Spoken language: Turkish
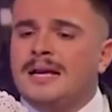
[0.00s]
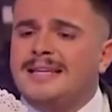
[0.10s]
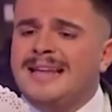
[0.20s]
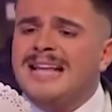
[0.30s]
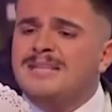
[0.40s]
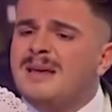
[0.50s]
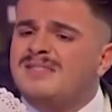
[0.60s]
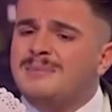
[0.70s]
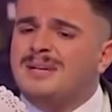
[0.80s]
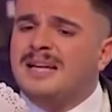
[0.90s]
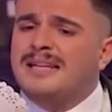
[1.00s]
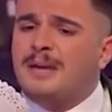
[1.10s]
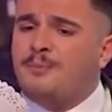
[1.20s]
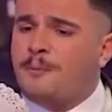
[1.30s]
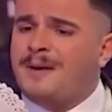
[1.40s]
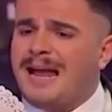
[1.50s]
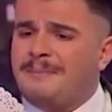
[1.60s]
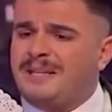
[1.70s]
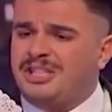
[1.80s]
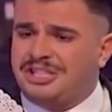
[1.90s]
kiraz mevsimi kadar
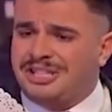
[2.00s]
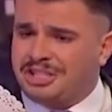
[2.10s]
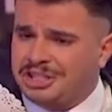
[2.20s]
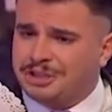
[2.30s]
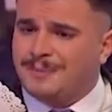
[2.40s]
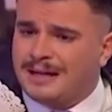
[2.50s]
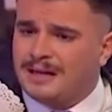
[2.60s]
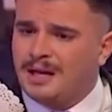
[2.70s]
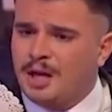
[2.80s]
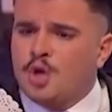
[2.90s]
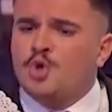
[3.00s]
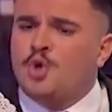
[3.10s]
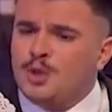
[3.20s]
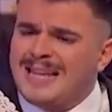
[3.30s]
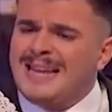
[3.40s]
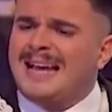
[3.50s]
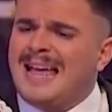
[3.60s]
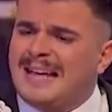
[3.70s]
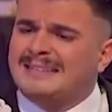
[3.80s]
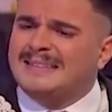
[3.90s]
popüler bir işte çalışmak gündelik
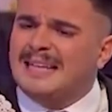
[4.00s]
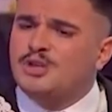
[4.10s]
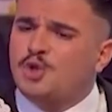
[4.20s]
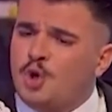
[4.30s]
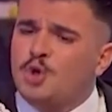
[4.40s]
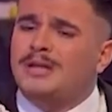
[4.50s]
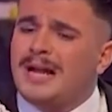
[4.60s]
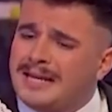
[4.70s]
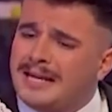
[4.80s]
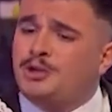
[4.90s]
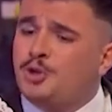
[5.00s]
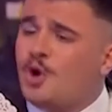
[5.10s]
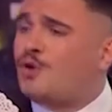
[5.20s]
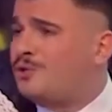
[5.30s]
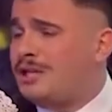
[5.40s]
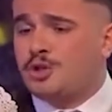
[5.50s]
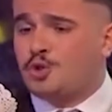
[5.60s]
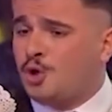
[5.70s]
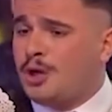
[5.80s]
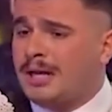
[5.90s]
hayatında zorluklar yaratıyor mu diye
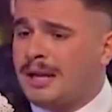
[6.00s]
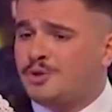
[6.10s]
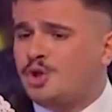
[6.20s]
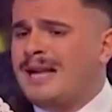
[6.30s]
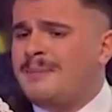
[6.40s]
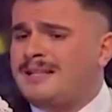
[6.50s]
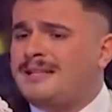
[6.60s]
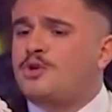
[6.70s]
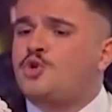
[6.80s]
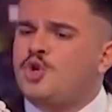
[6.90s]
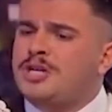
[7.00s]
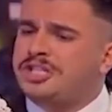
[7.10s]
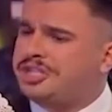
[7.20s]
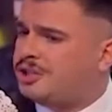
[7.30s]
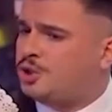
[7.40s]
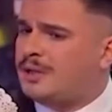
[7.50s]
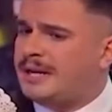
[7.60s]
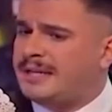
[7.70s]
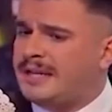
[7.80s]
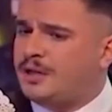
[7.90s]
soruyor alam. Sosyal medyada günün yakışıklısı
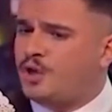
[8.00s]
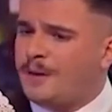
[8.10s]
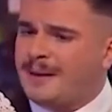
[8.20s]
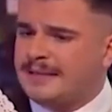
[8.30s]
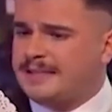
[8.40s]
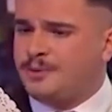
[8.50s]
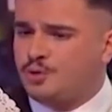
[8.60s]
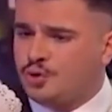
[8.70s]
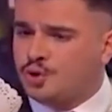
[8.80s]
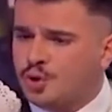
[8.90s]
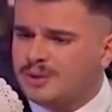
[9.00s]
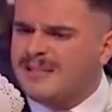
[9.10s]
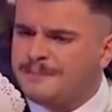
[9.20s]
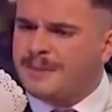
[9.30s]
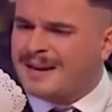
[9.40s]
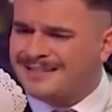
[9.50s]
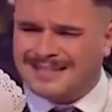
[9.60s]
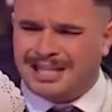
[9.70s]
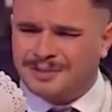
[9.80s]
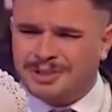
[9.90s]
olarak kendini görmek nasıl bir duygu diye parantez açmış.